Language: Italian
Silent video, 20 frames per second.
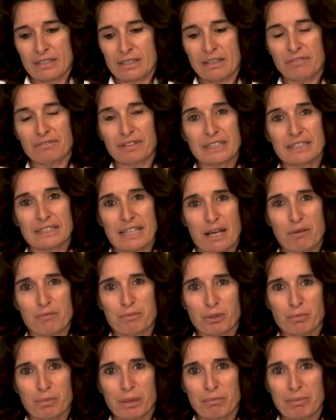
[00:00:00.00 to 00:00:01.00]
Nel
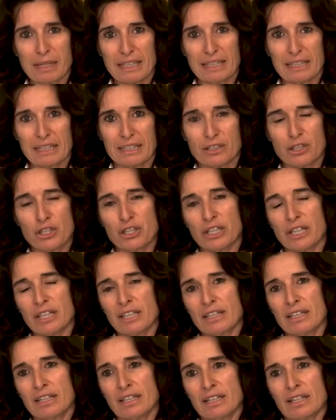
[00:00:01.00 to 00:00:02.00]
frattempo papà
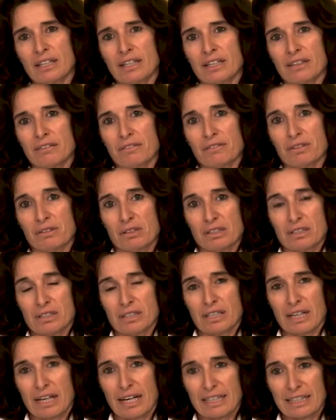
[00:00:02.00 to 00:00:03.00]
cresce,
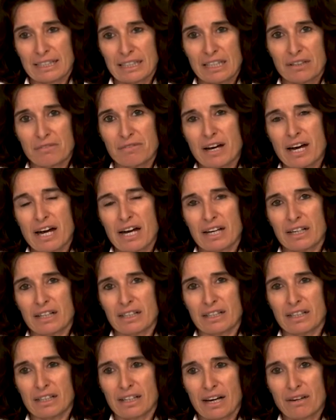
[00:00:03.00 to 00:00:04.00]
arriva eh,
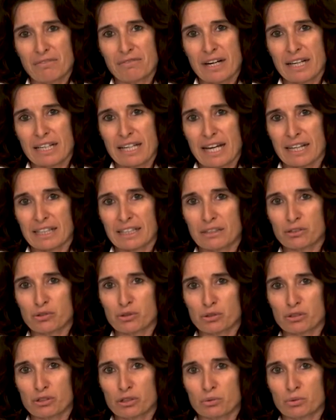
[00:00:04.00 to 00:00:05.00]
a fare anche il
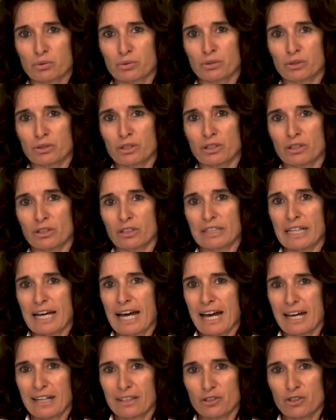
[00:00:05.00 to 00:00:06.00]
sostituto di nonna
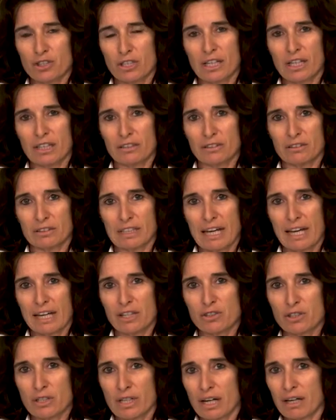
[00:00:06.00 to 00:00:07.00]
Angela, nonna
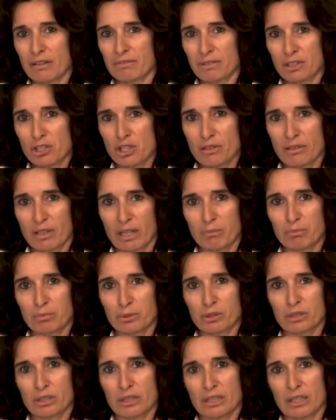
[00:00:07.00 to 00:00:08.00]
Angela faceva la
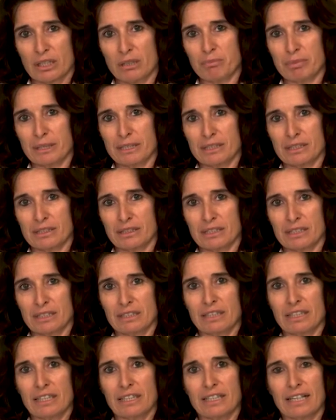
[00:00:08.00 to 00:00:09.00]
postina nel paese di
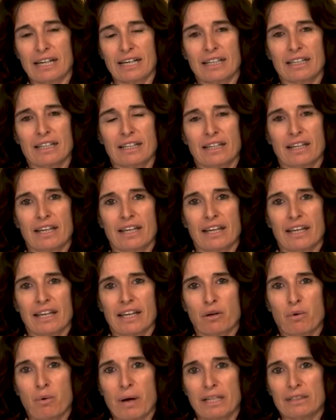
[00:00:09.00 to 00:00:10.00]
Sedrina,
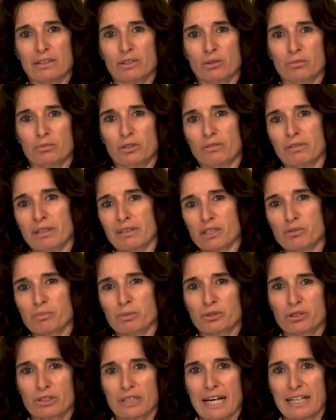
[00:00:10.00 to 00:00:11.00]
e quando doveva
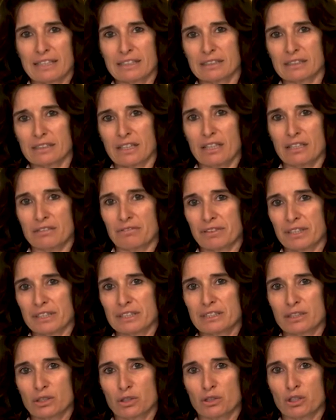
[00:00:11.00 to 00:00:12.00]
spostarsi nelle
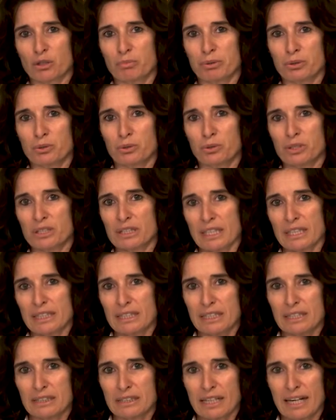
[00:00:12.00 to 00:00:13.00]
frazioni più in
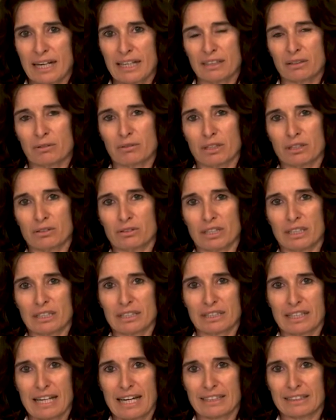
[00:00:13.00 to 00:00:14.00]
salita, quando la
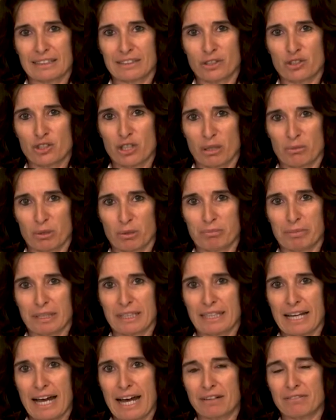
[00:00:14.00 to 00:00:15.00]
strada diciamo,
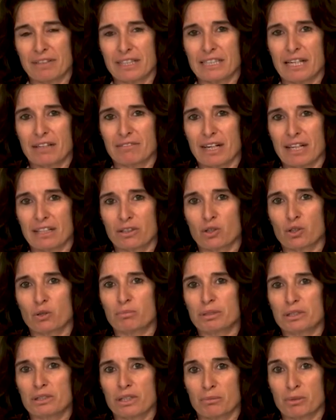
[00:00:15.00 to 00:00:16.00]
impennava, dava il
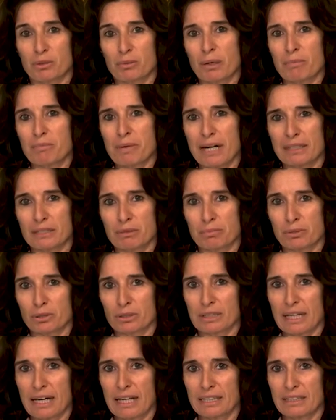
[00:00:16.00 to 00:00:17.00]
compito a mio papà di
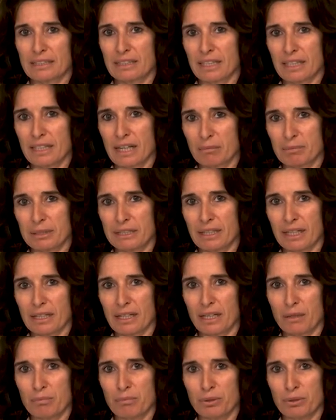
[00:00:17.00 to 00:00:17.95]
portare e di recapitare la